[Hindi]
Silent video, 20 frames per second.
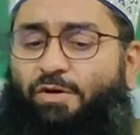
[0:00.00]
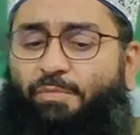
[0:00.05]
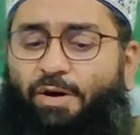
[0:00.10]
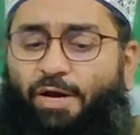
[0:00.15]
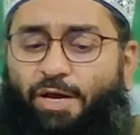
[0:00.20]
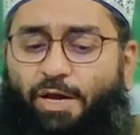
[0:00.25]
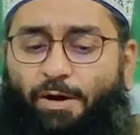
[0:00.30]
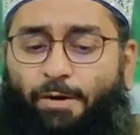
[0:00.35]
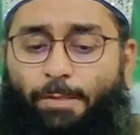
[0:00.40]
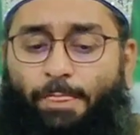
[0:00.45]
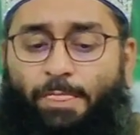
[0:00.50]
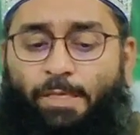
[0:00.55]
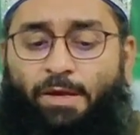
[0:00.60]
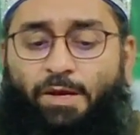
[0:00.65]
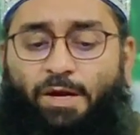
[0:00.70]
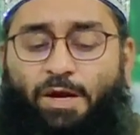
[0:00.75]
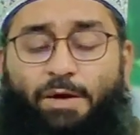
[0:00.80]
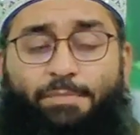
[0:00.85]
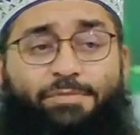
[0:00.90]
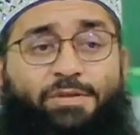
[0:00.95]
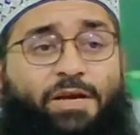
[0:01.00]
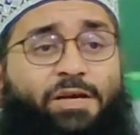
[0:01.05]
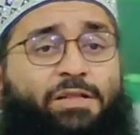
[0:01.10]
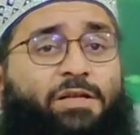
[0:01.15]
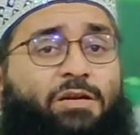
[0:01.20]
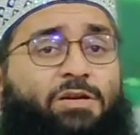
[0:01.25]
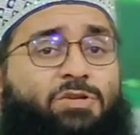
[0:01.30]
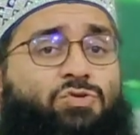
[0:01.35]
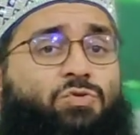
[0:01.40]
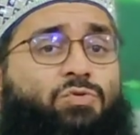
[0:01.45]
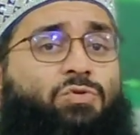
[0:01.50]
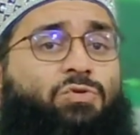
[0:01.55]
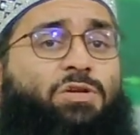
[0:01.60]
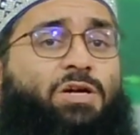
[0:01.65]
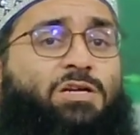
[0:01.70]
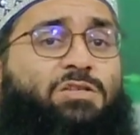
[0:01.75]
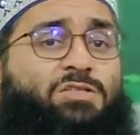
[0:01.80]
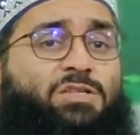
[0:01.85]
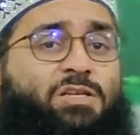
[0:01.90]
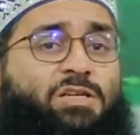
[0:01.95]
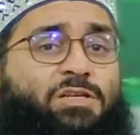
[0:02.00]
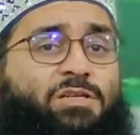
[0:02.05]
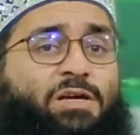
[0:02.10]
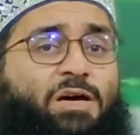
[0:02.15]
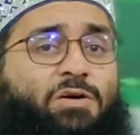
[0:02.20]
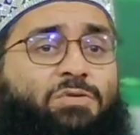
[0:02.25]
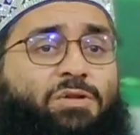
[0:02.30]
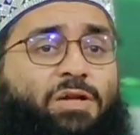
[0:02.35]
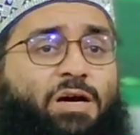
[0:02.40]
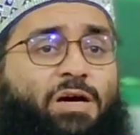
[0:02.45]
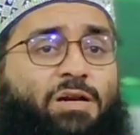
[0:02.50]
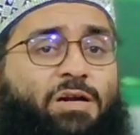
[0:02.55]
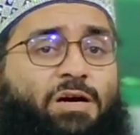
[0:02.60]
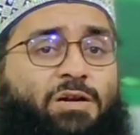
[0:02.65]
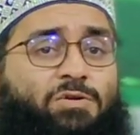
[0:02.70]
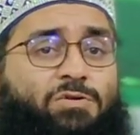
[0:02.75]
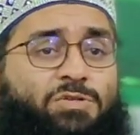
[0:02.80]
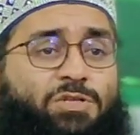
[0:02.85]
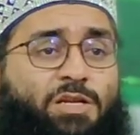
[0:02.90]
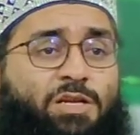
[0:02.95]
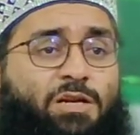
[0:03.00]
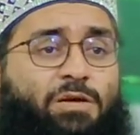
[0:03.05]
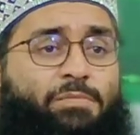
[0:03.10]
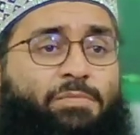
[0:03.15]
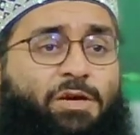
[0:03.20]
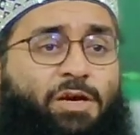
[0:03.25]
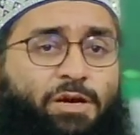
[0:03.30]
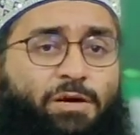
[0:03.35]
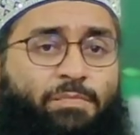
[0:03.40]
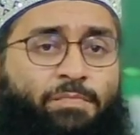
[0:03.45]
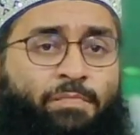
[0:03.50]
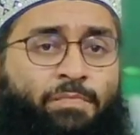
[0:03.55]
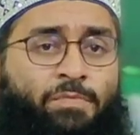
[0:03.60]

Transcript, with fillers: फरमाया अब देखते हैं रसूलुल्लाह सल्लल्लाहु अलैहि वसल्लम के